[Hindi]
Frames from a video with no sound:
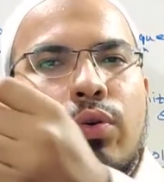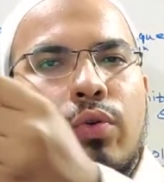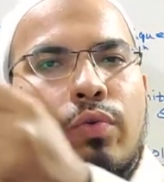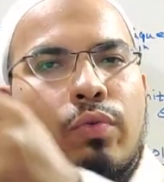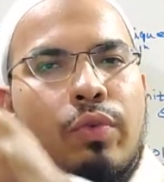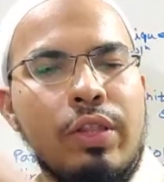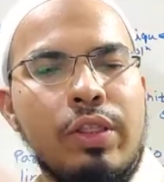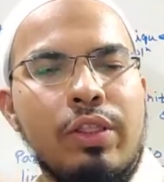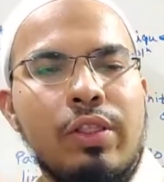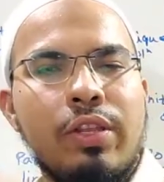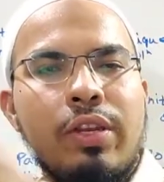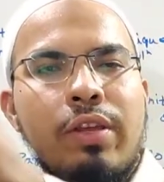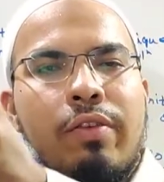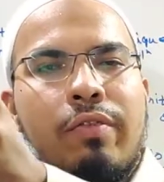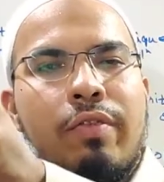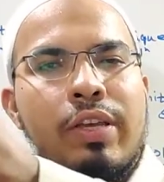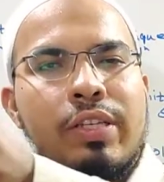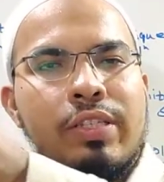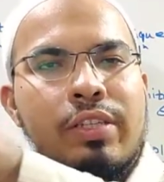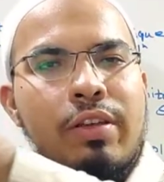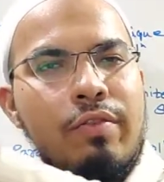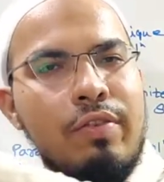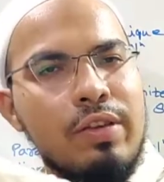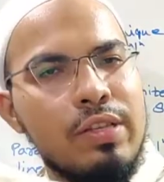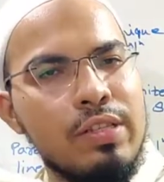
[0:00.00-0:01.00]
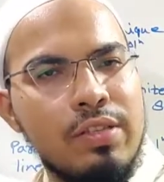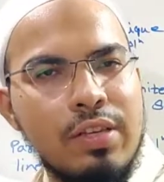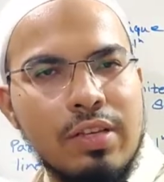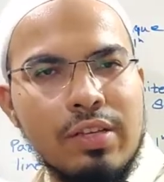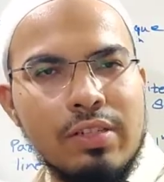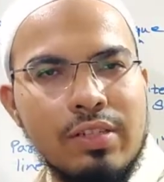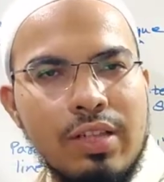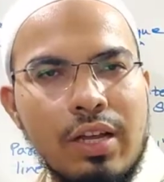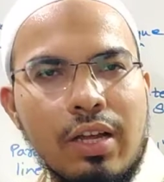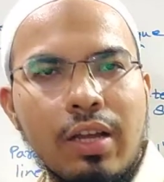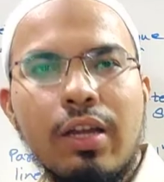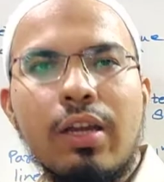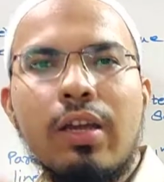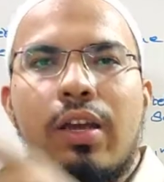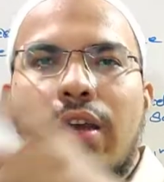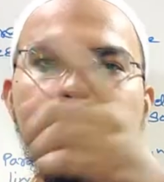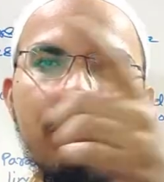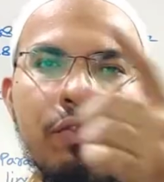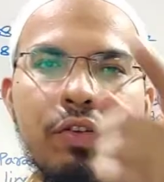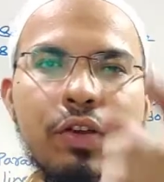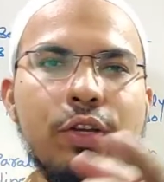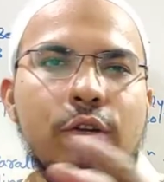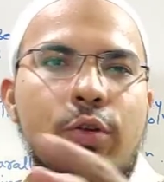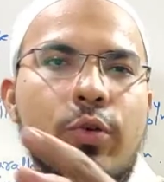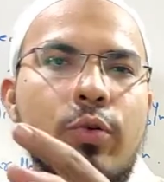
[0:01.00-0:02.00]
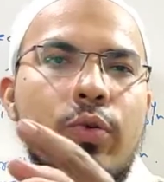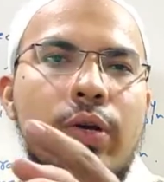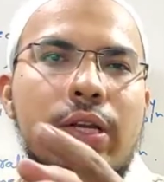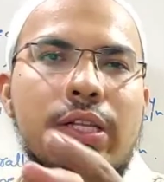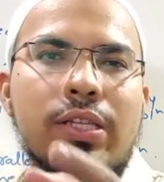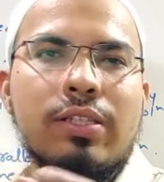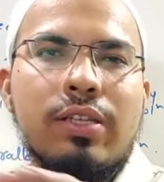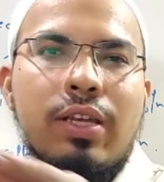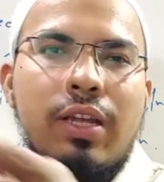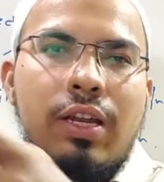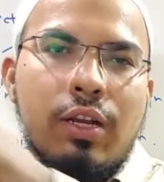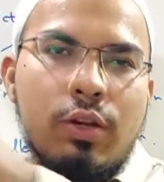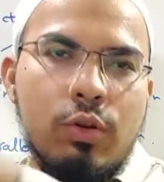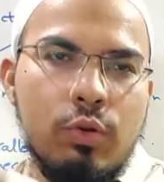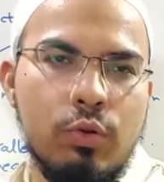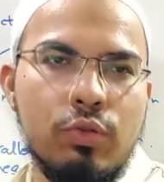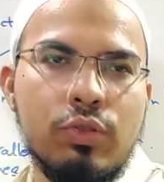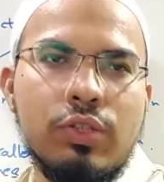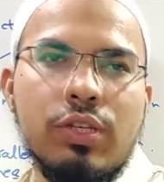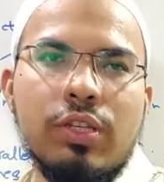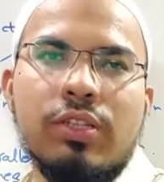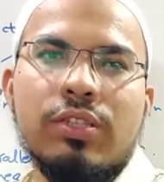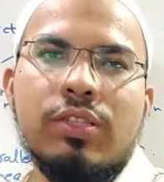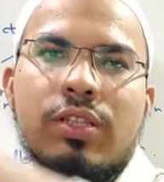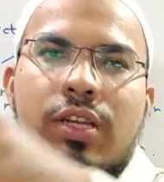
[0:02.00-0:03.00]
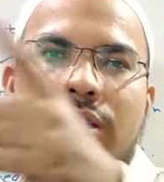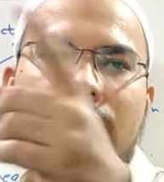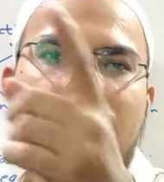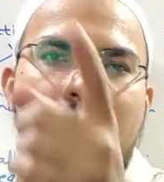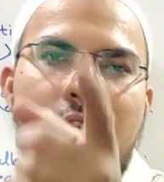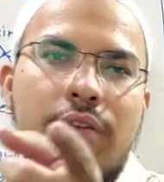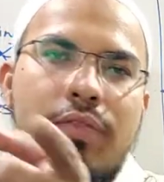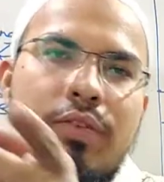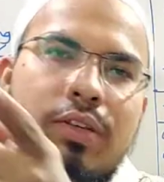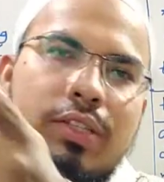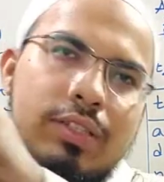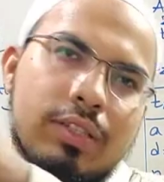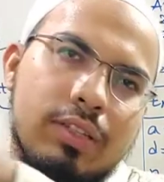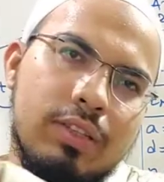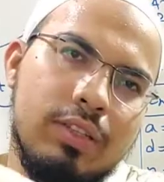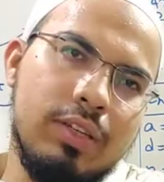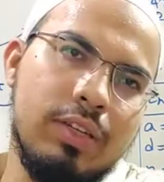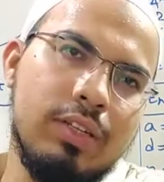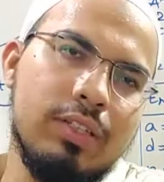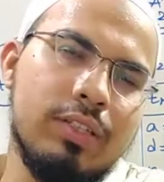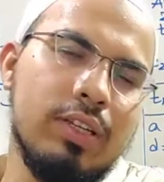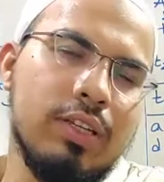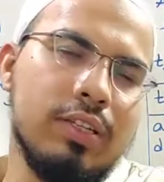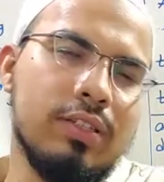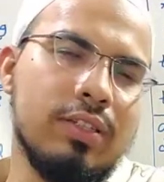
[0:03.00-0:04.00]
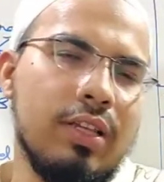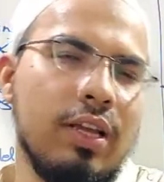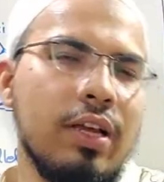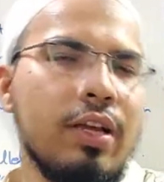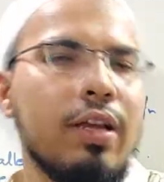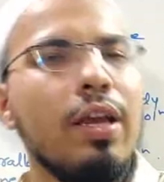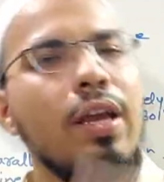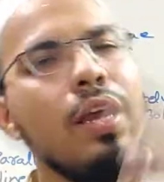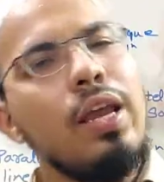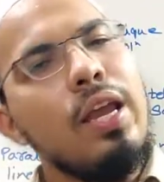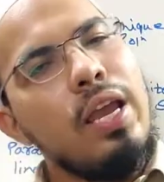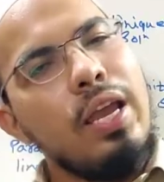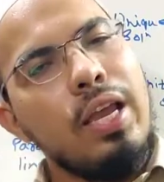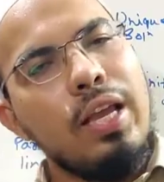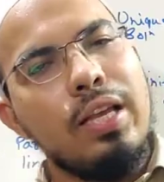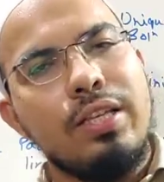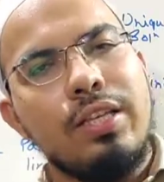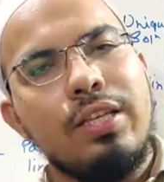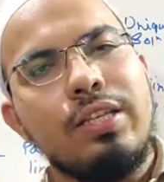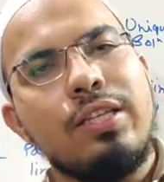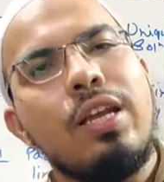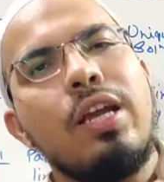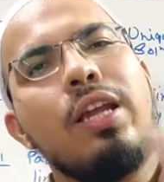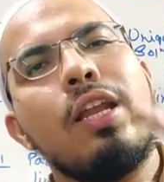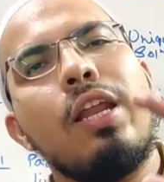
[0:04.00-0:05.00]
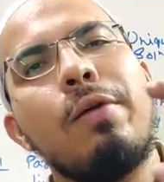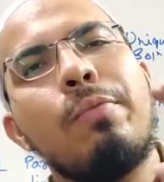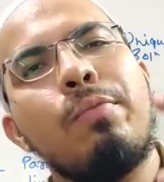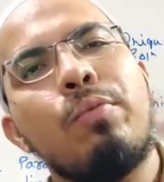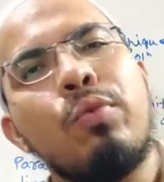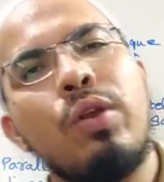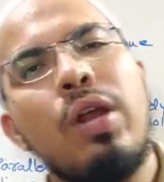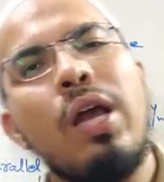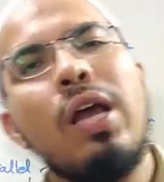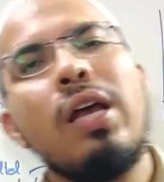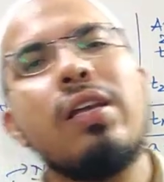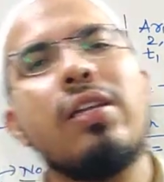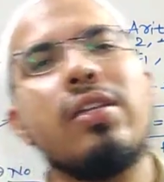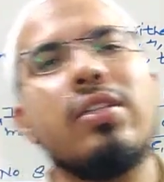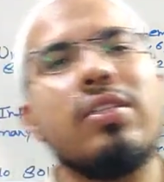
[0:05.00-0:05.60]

वन थ्री वैसे वन सिक्स तक फिर टू वन से टू सिक्स तक थ्री वन से थ्री सिक्स तक ऐसे जाना है पूरा